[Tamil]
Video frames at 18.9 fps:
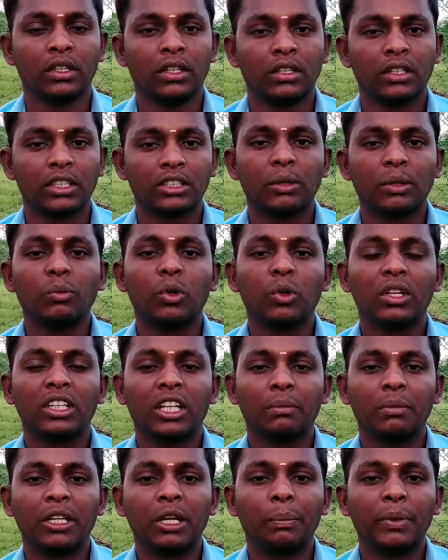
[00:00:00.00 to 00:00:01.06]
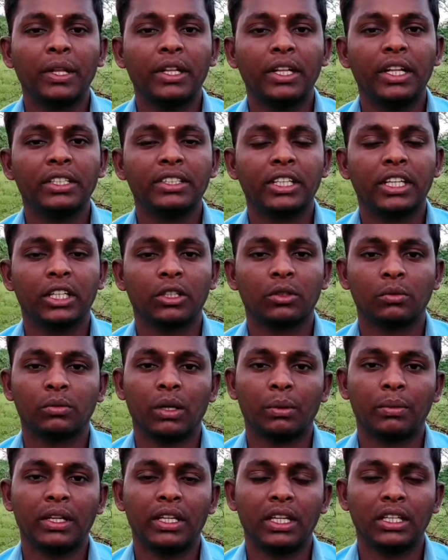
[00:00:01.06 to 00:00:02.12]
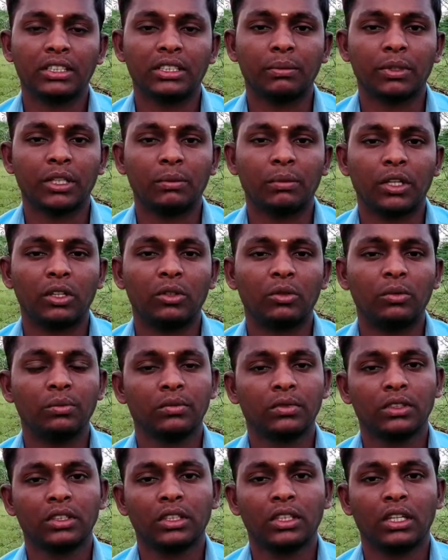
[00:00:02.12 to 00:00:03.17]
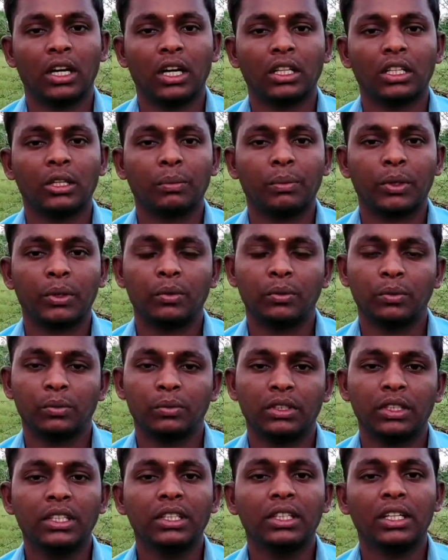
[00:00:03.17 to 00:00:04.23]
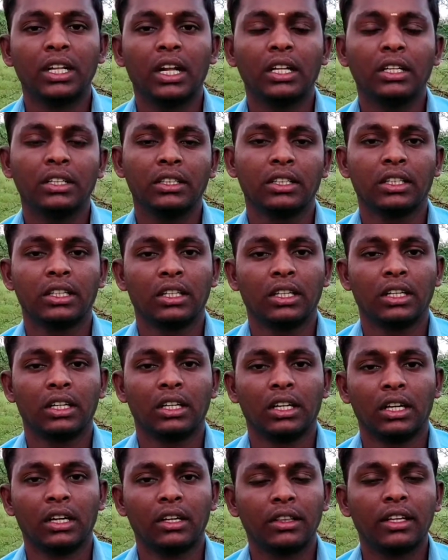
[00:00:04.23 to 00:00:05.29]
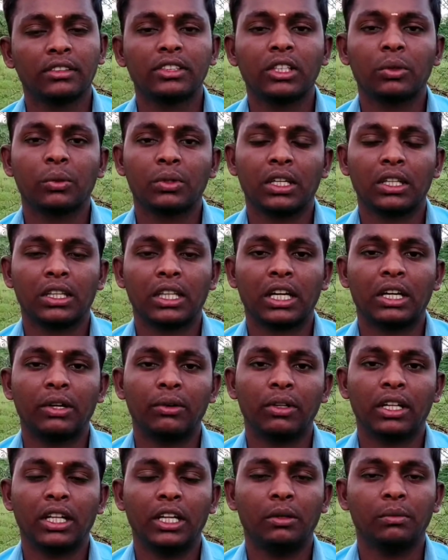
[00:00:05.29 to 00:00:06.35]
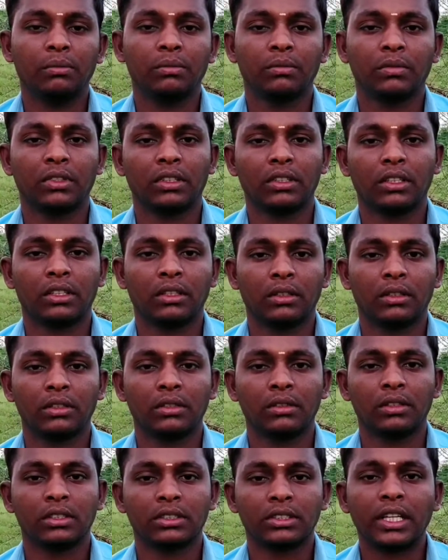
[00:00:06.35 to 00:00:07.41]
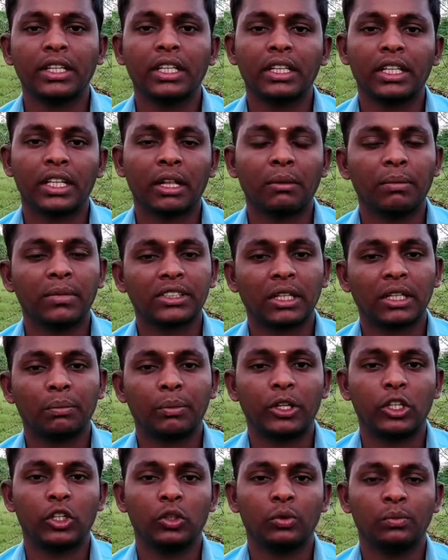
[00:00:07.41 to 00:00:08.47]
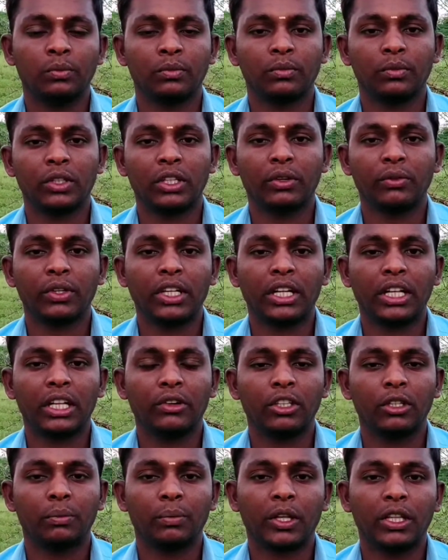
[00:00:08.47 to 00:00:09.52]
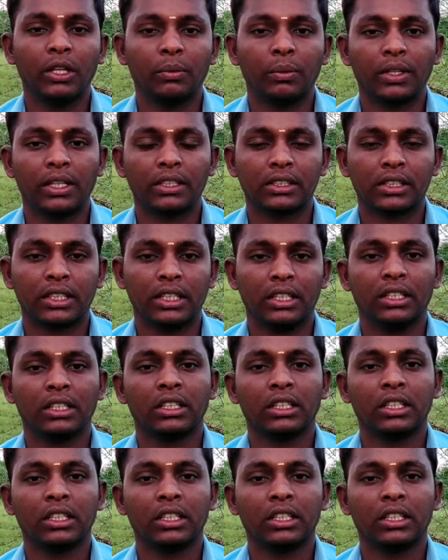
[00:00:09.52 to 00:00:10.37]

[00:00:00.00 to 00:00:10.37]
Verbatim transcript: இந்த சமூகத்தை நம்ம எப்படி நேசிக்கணும் அப்படிங்கிற சம்மந்தமாகவும் அதுக்கப்புறம் இன்று நான் தெரிந்து கொண்ட தகவல்களையும் சந்தித்த நண்பர்கள் பற்றியும் இந்த வீடியோவில் வந்து பதிவு பண்ண இருக்கிறேன்